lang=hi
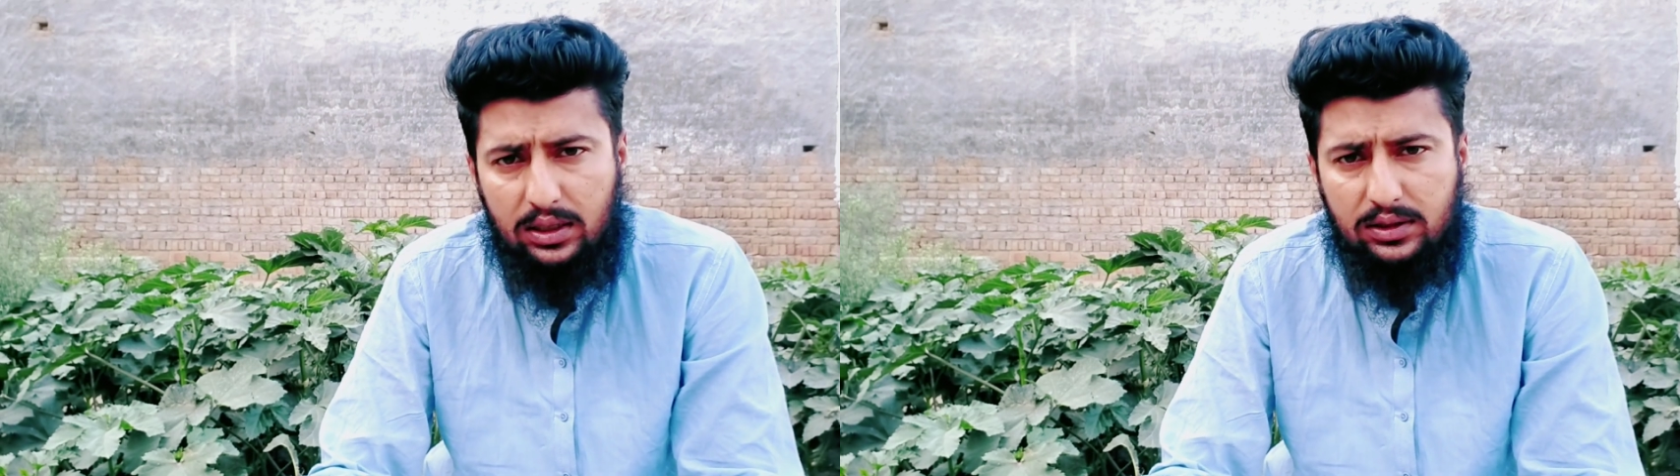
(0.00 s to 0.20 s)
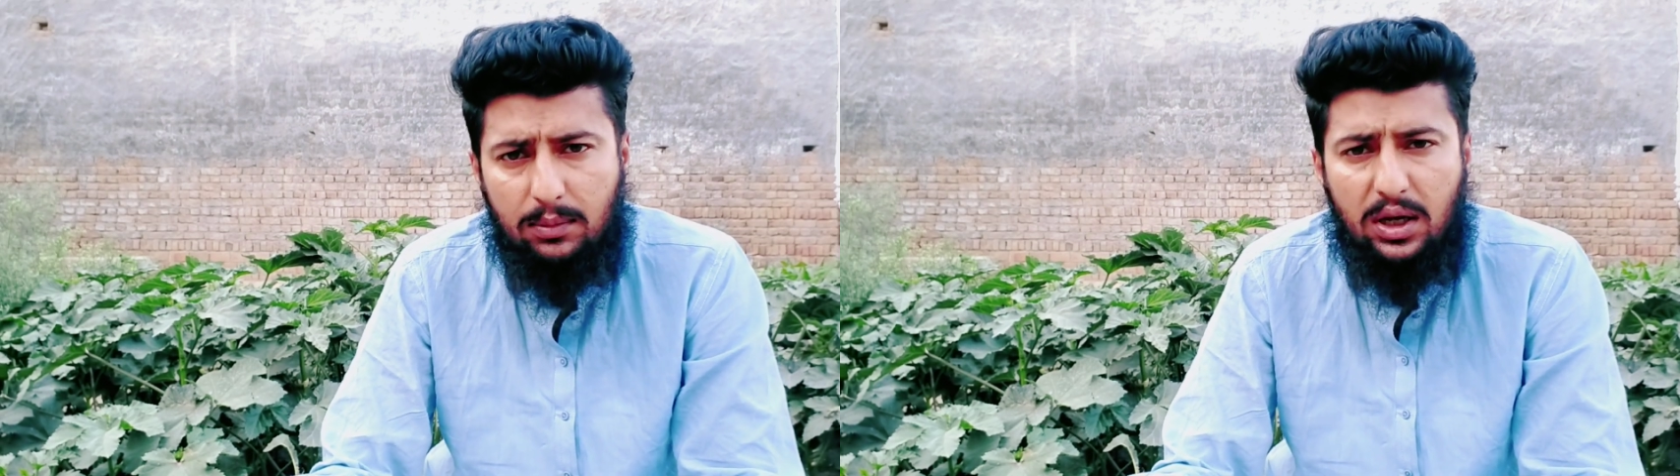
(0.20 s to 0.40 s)

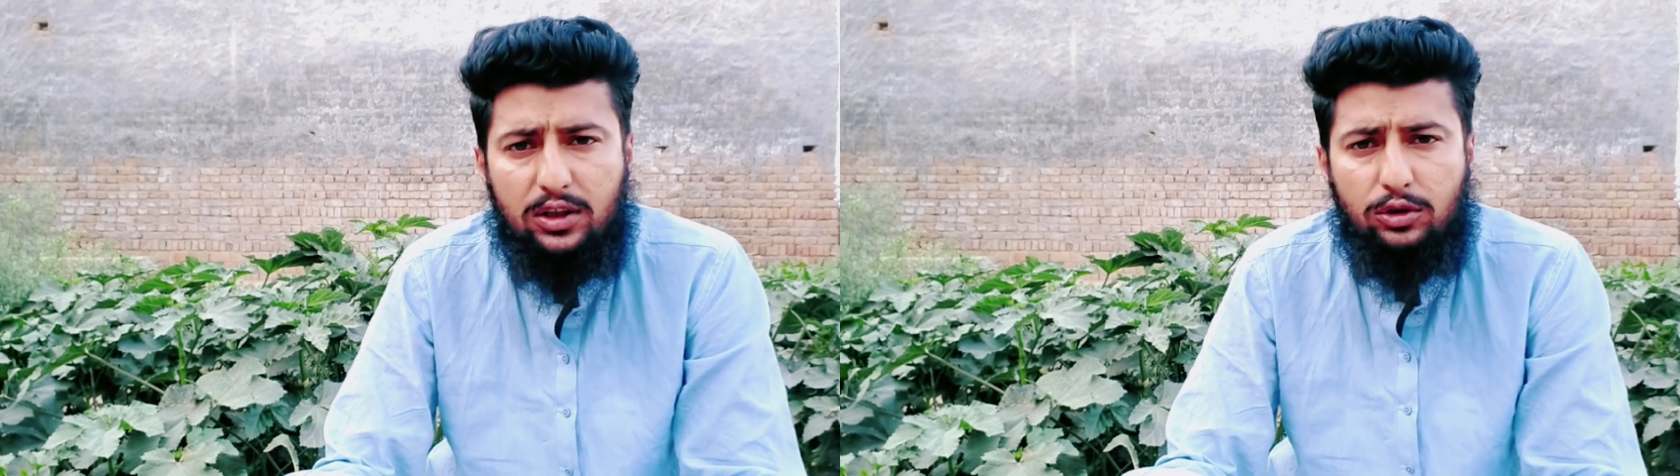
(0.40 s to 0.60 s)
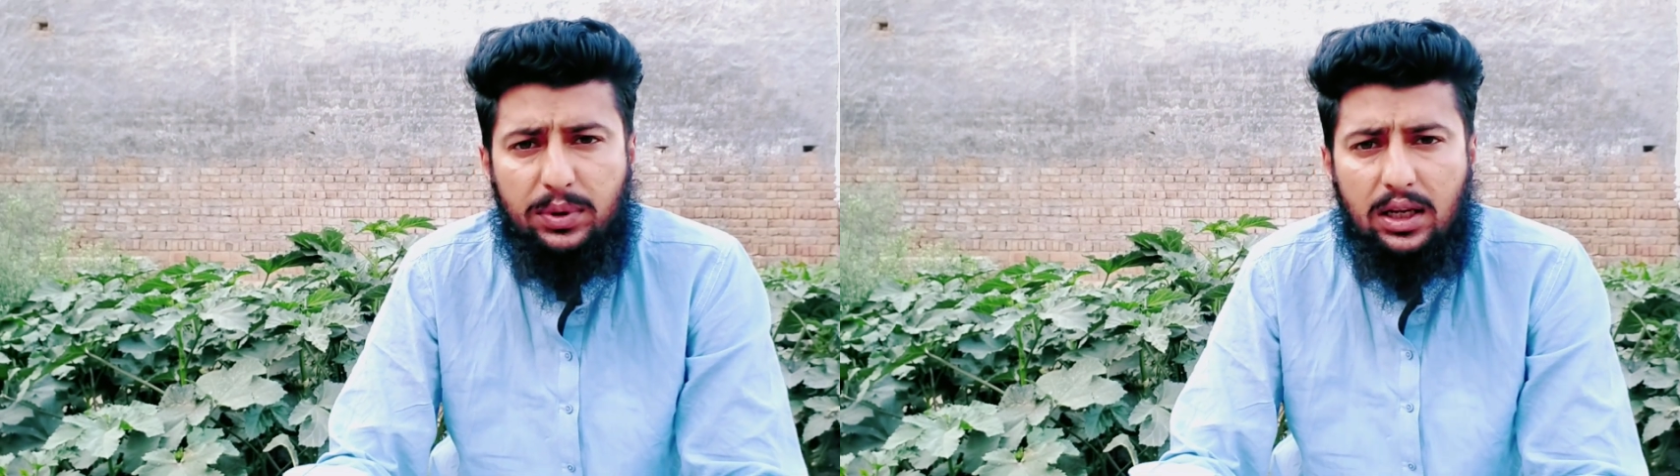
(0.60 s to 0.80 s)
इल्ज़ाम
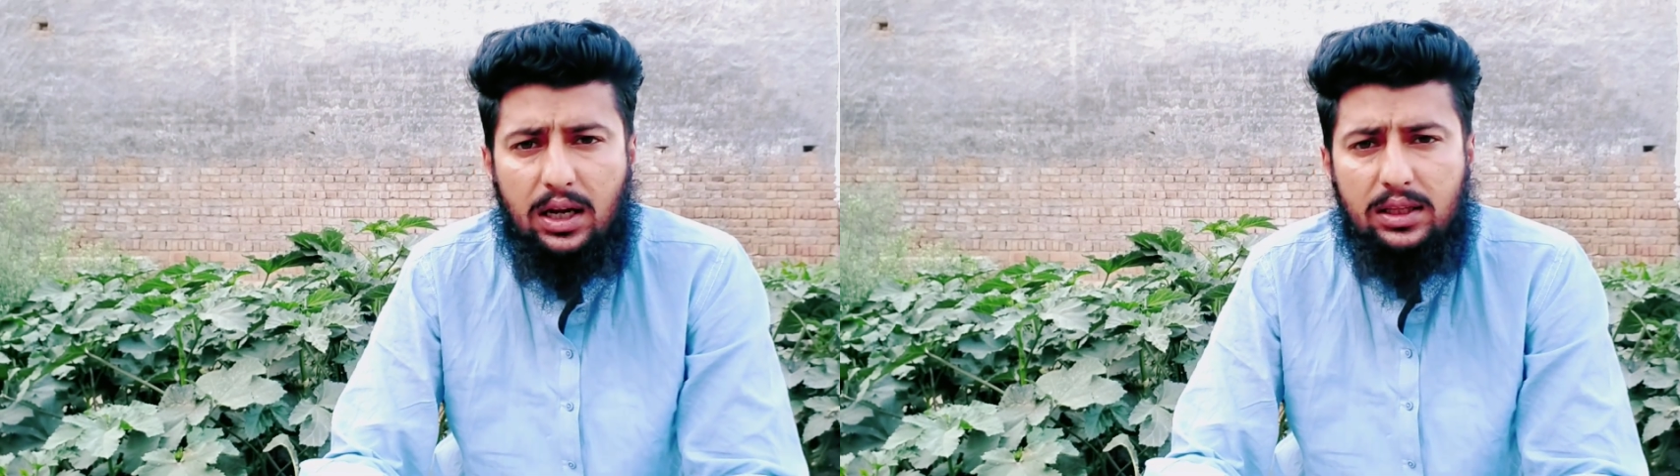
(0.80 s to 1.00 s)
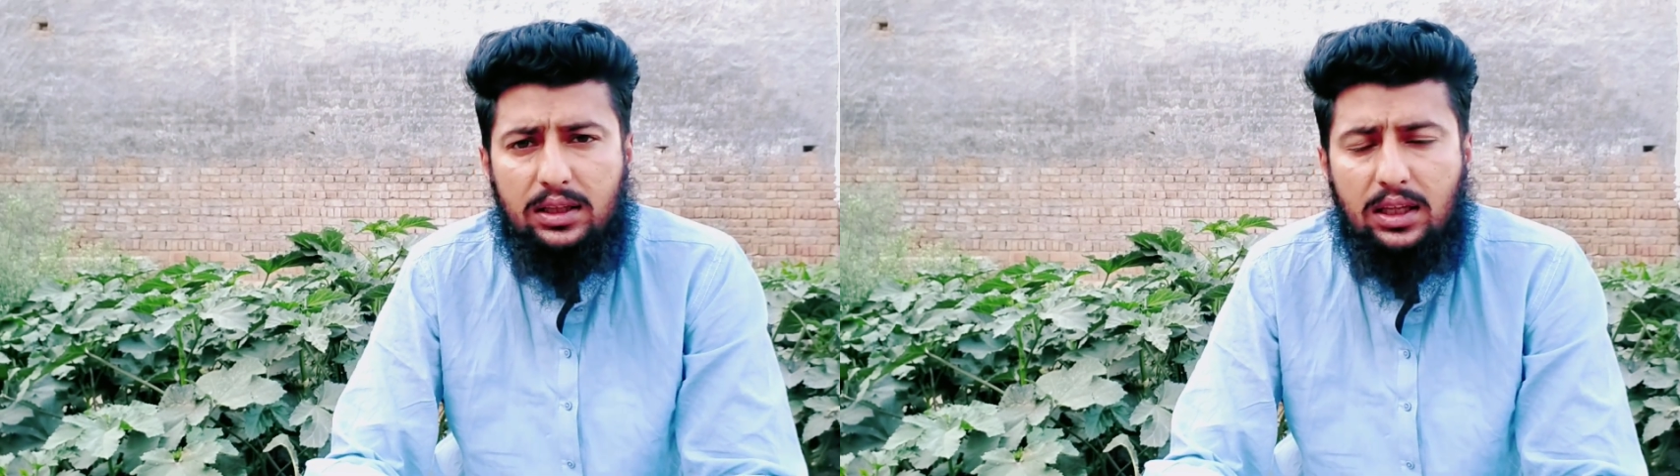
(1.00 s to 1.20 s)
उन पर
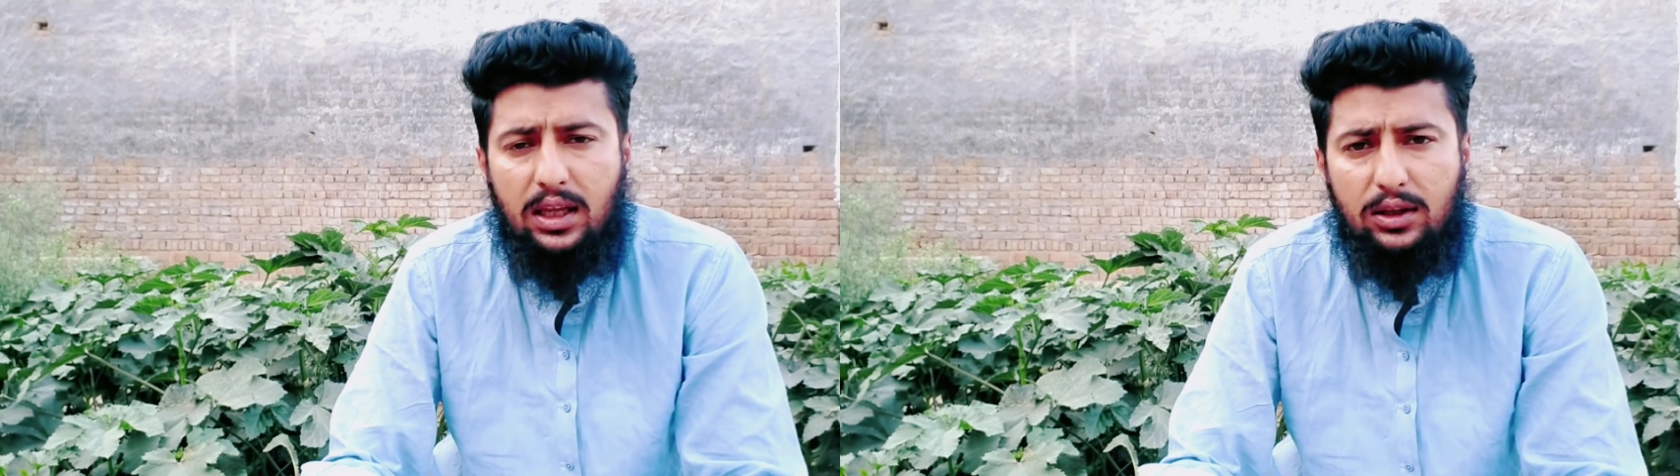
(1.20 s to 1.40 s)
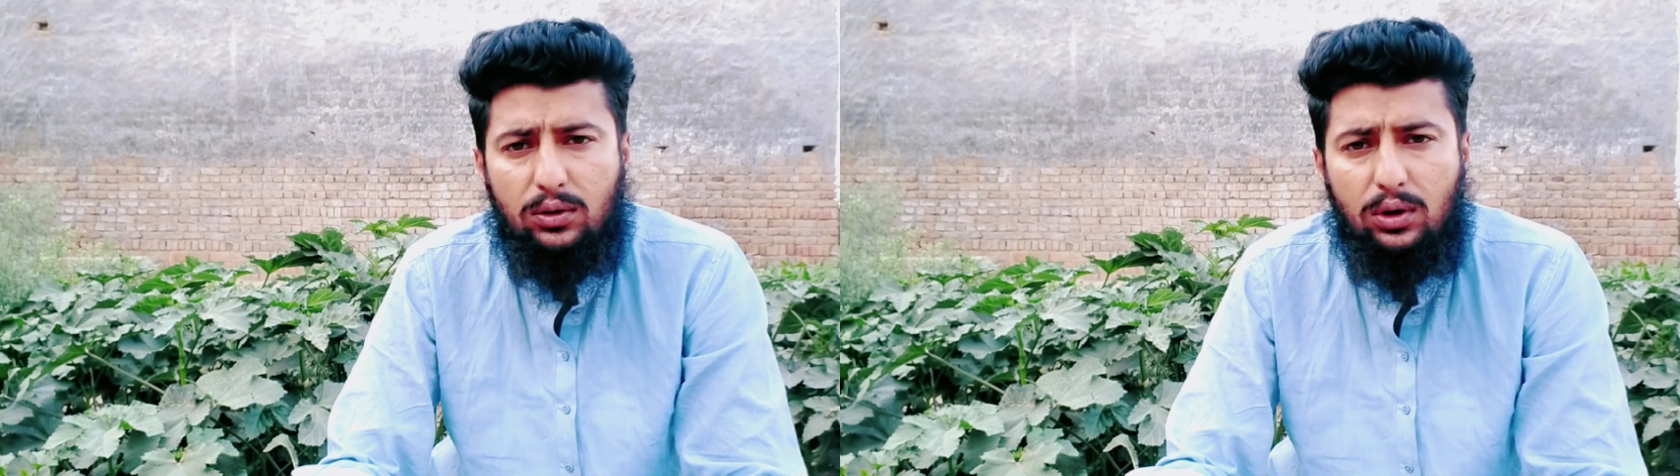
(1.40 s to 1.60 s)
लगाए जाते
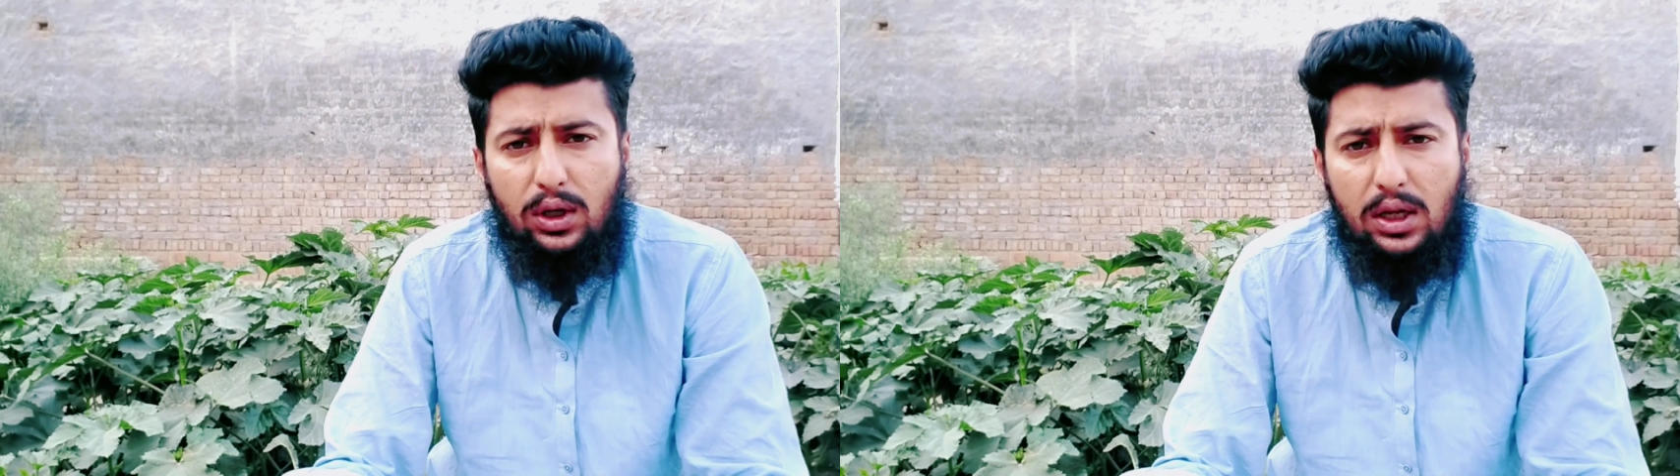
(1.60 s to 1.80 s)
हैं तो